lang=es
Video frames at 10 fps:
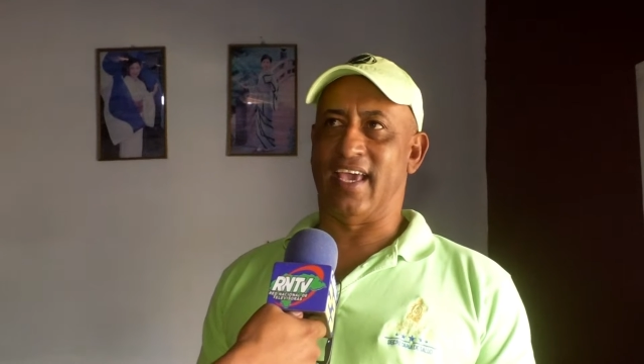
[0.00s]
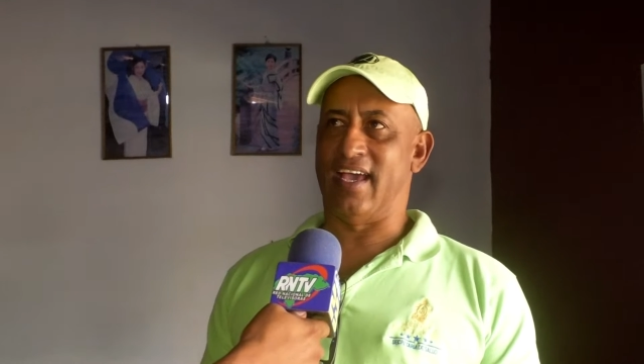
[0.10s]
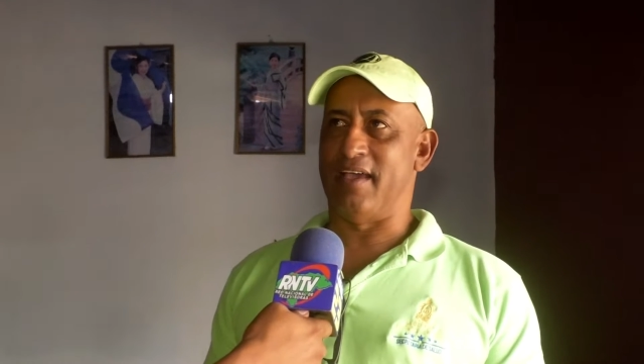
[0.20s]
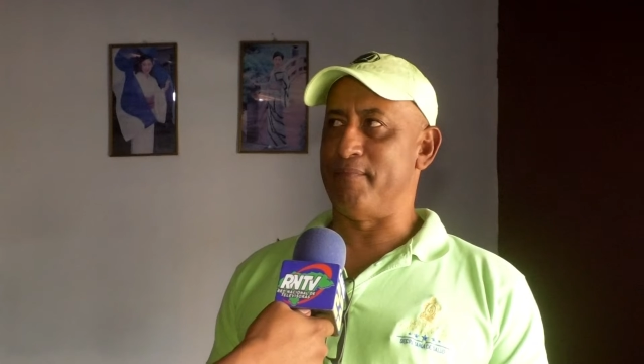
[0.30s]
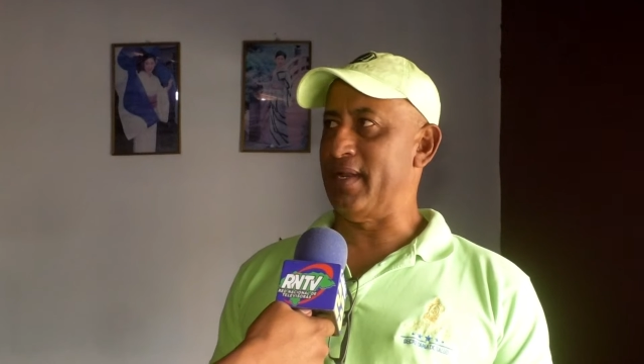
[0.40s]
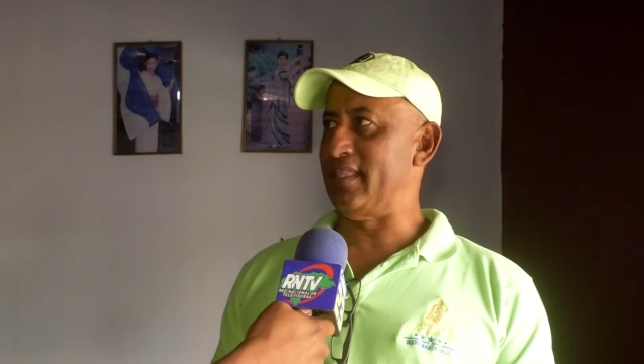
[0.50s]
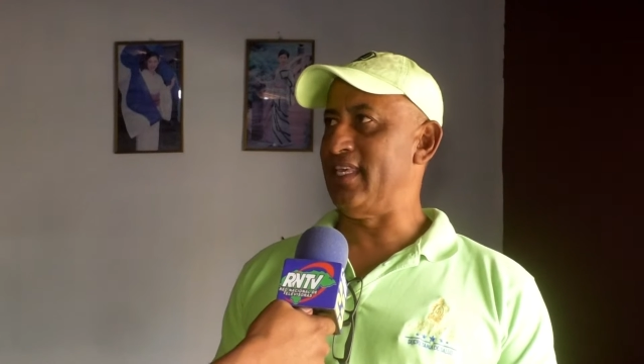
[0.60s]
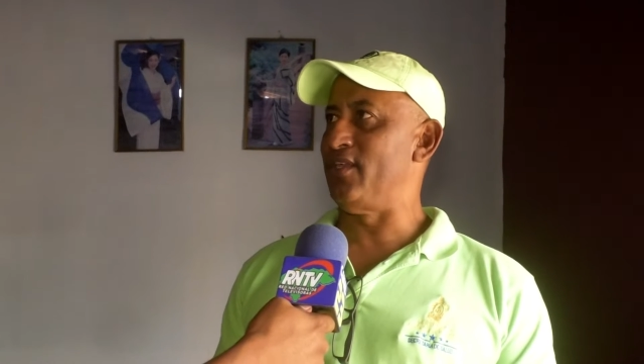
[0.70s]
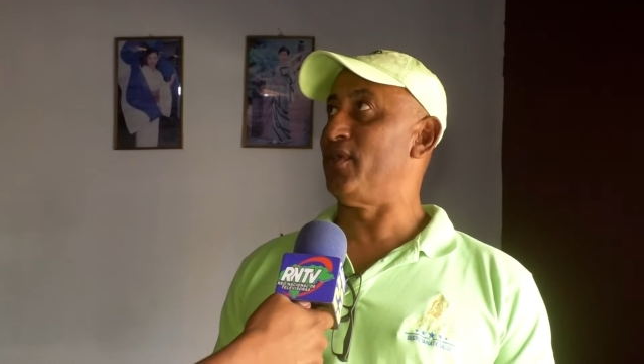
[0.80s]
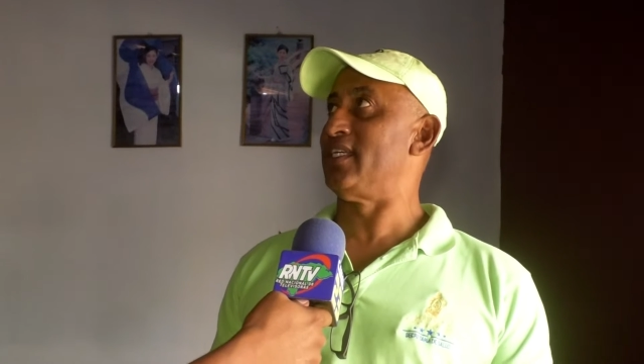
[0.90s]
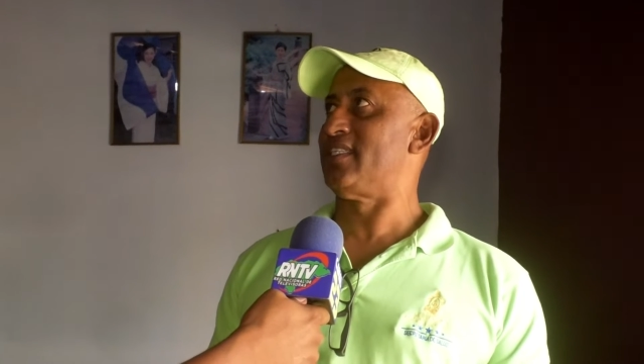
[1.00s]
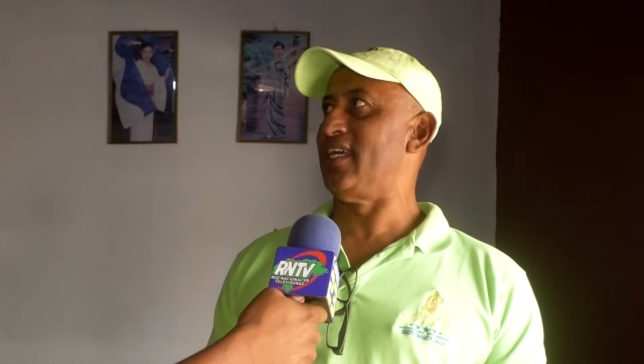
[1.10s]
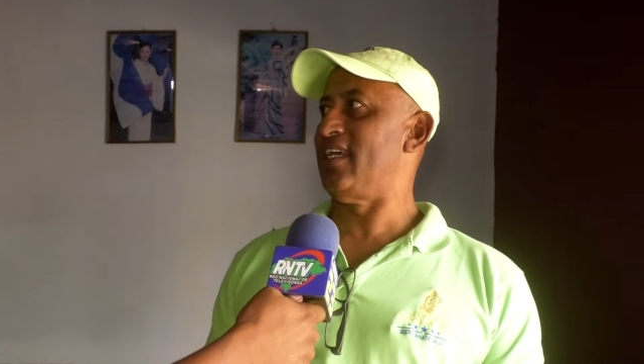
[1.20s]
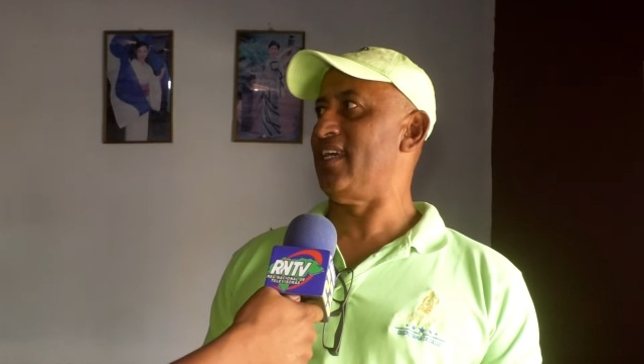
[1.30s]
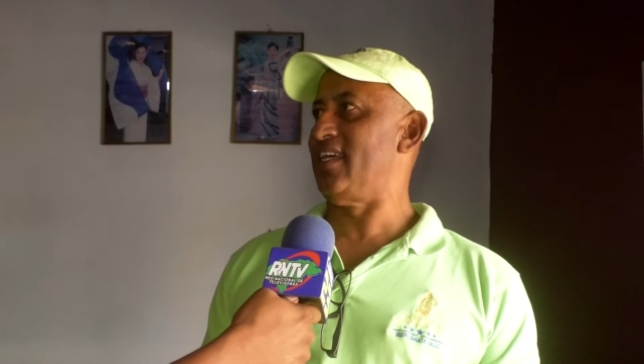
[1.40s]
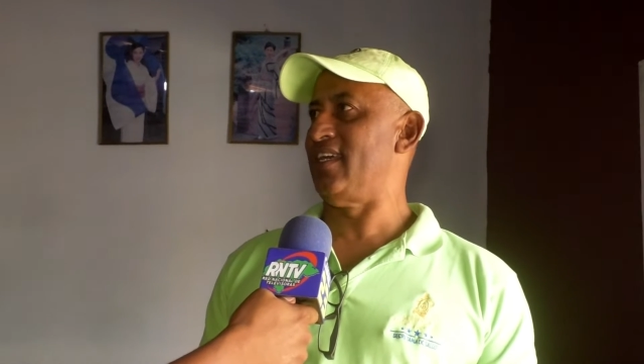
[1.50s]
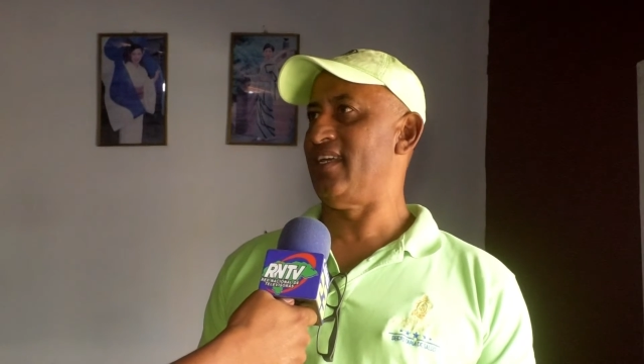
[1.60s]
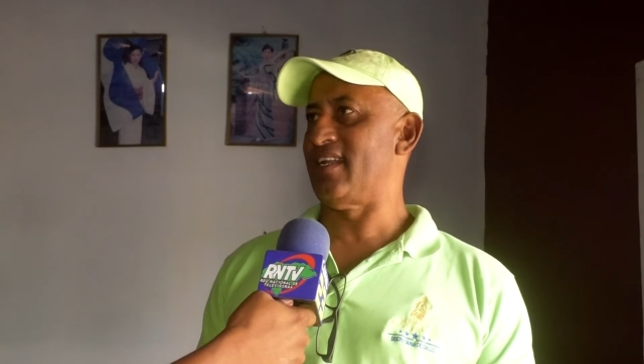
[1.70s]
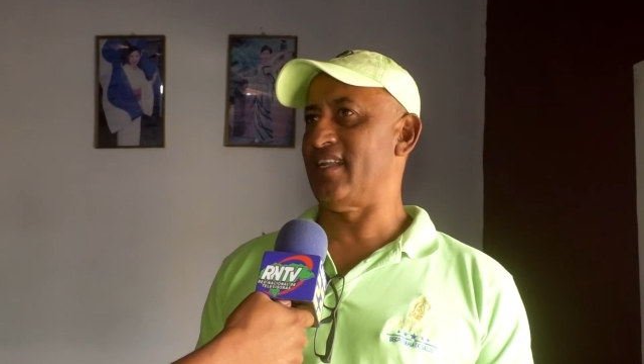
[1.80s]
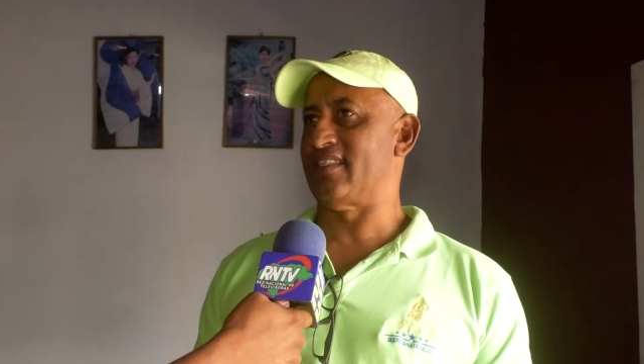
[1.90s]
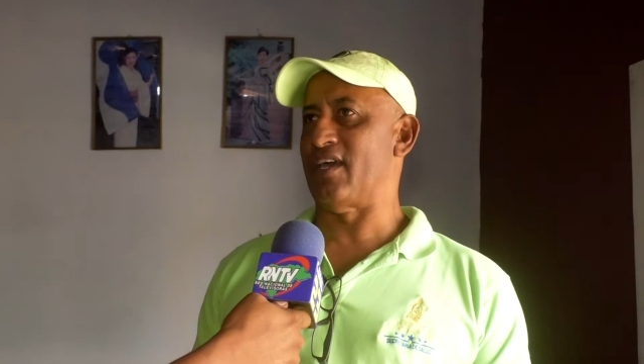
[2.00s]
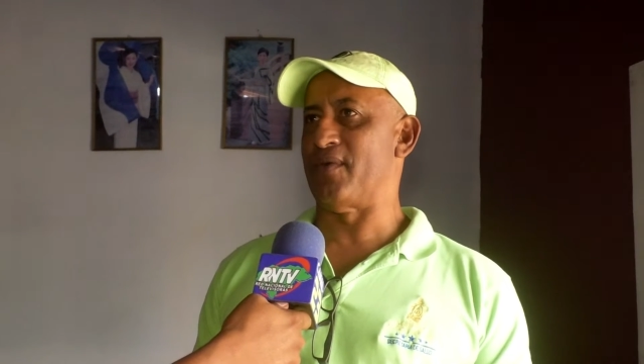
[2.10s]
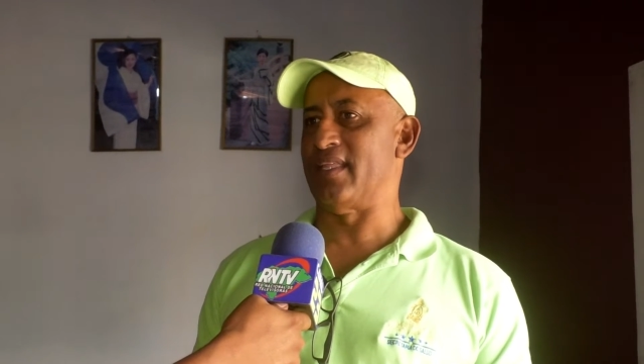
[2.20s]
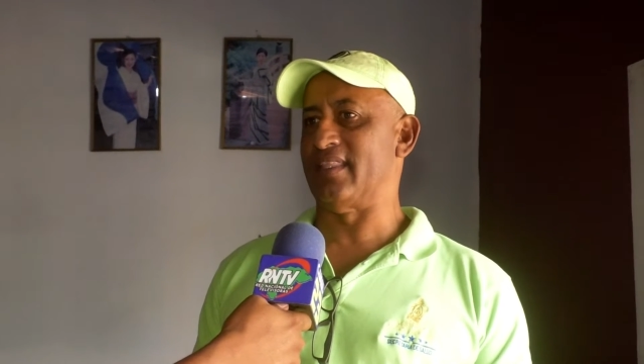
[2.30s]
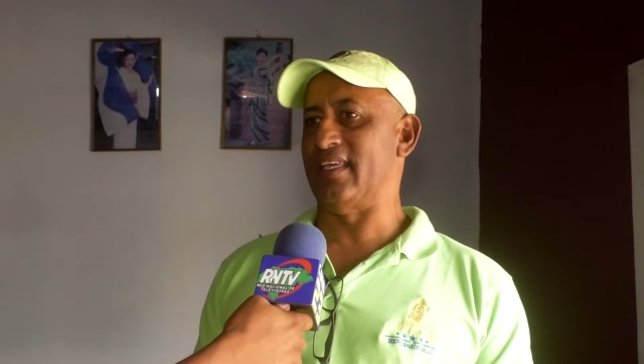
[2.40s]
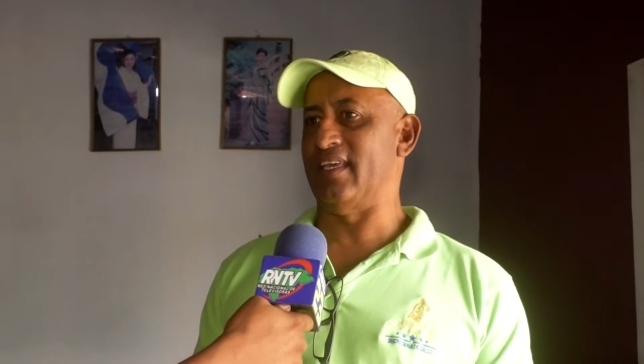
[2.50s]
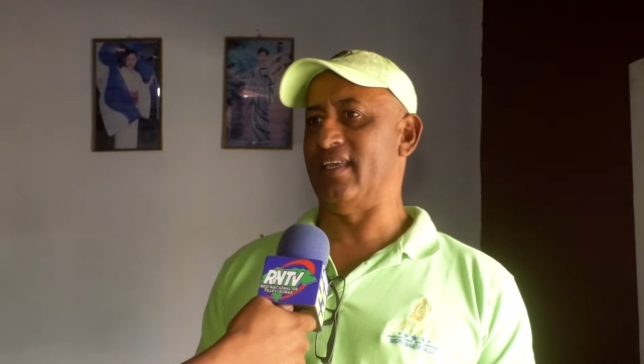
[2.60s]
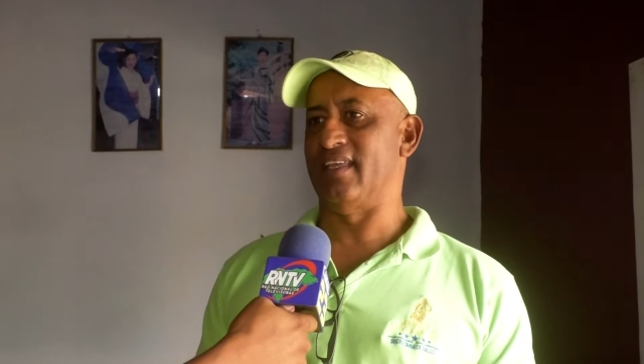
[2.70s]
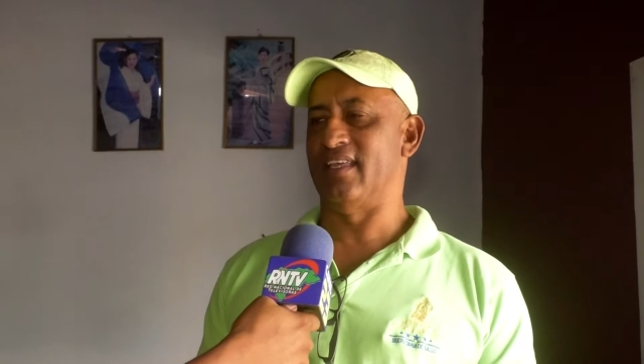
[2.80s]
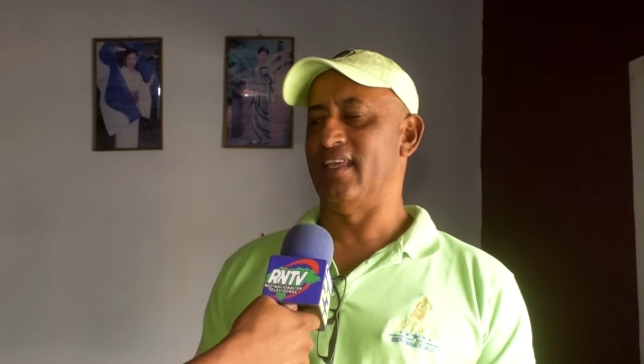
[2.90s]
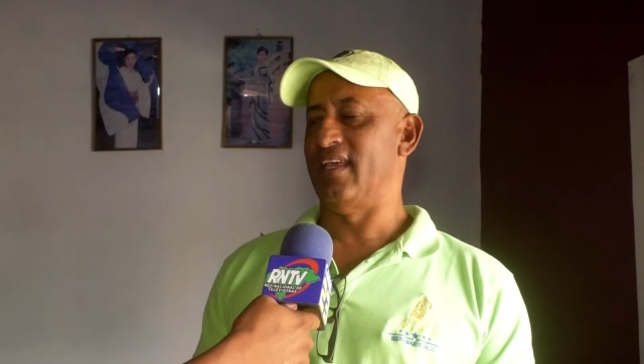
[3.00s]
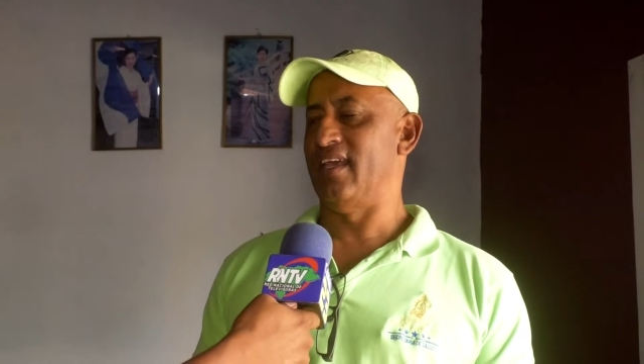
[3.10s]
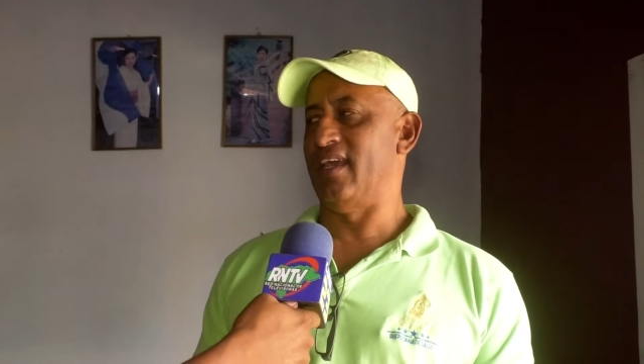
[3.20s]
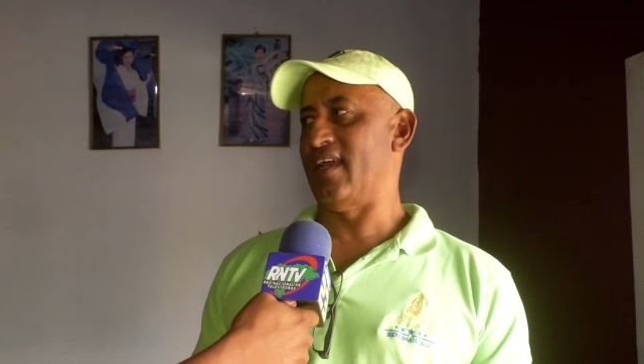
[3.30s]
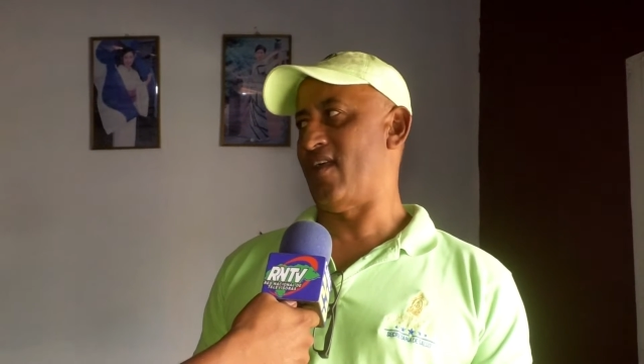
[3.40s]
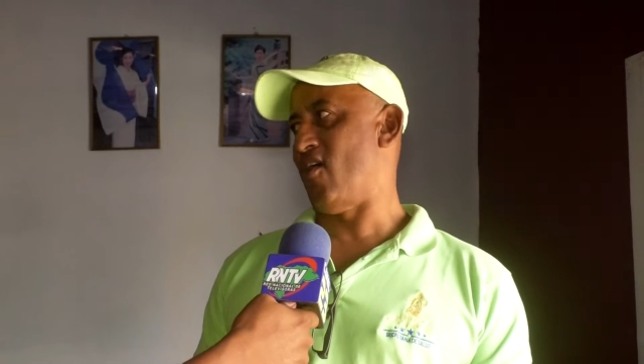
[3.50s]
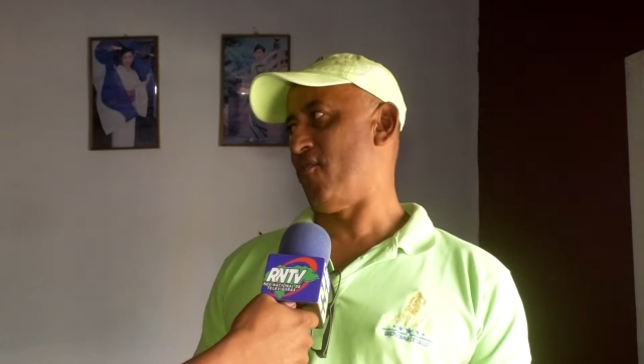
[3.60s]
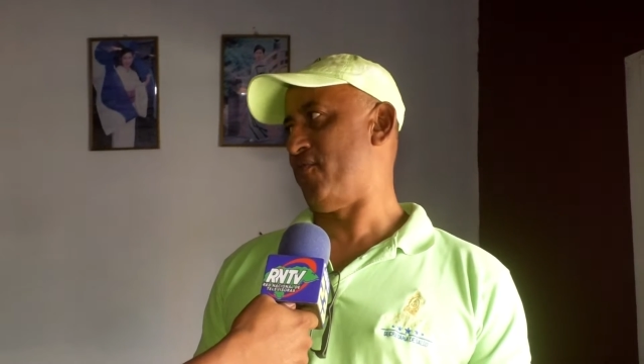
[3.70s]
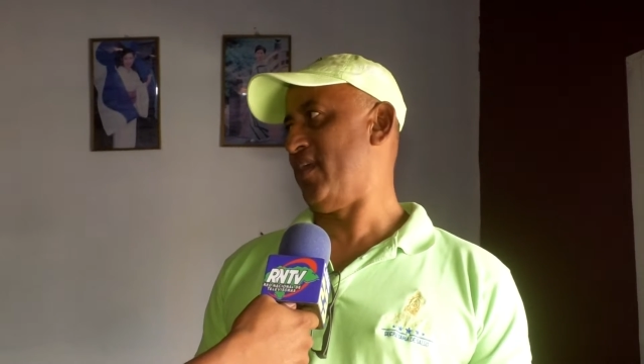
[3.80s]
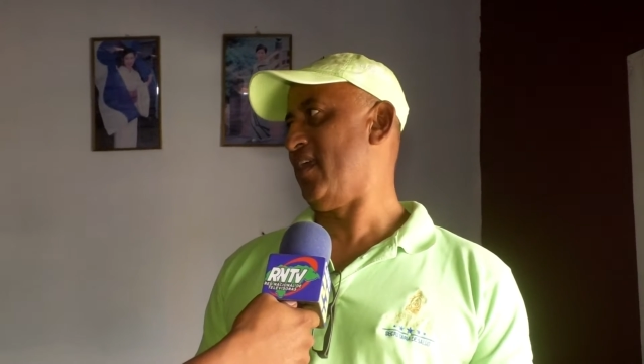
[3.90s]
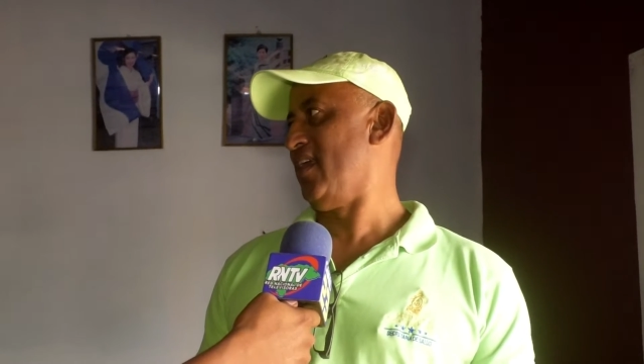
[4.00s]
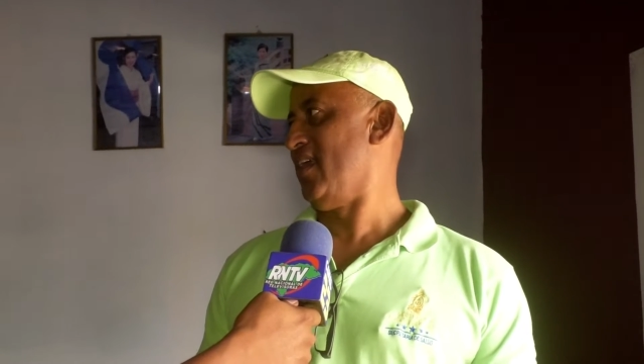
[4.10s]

que ha emprendido este restaurante eh, Coffee